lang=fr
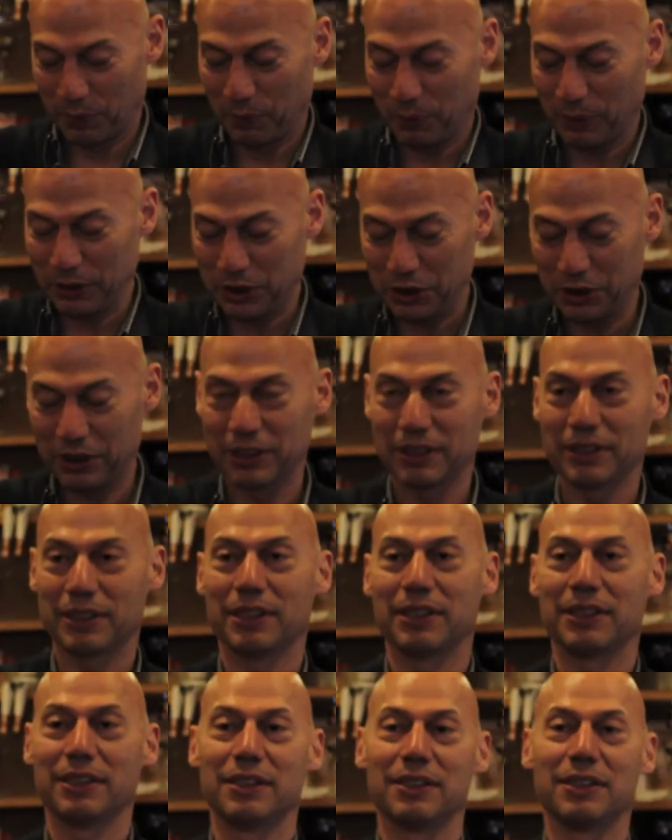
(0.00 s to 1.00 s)
C'est mon
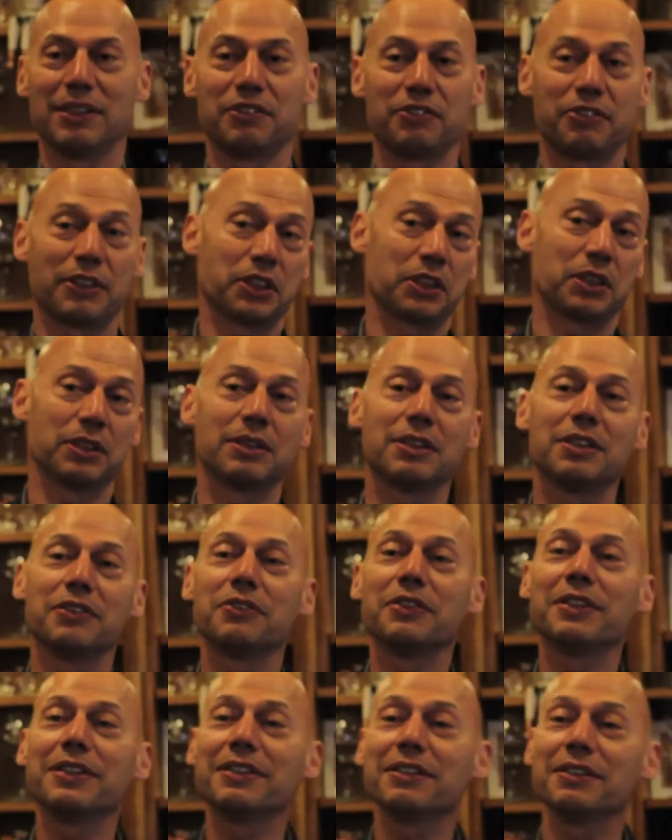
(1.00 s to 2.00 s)
métier de
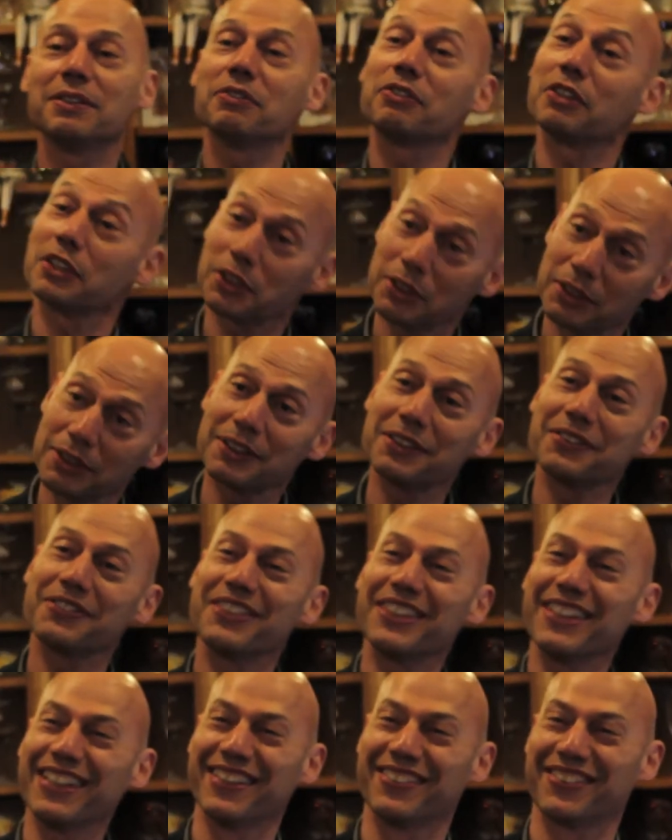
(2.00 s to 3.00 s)
guider les gens vers
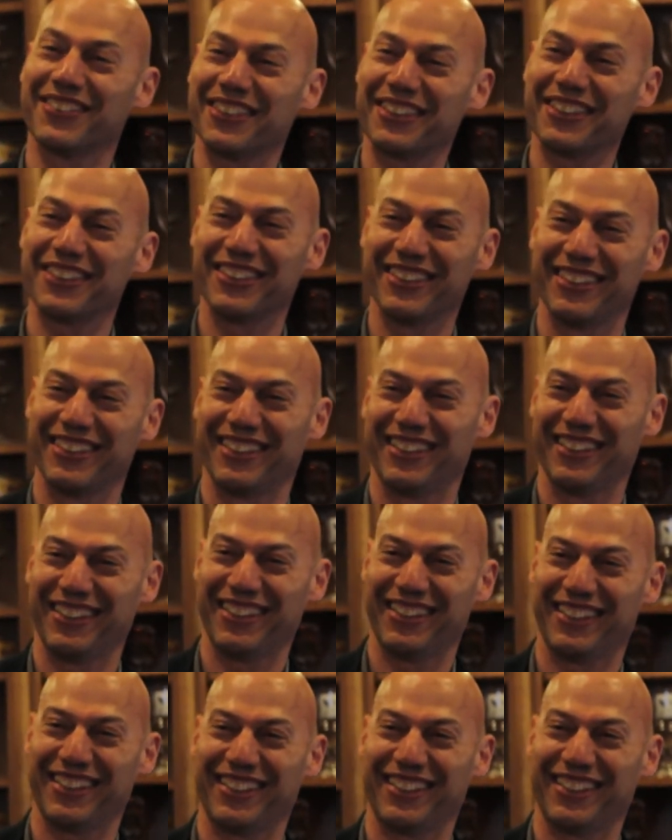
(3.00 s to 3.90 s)
la bière qui leur convient.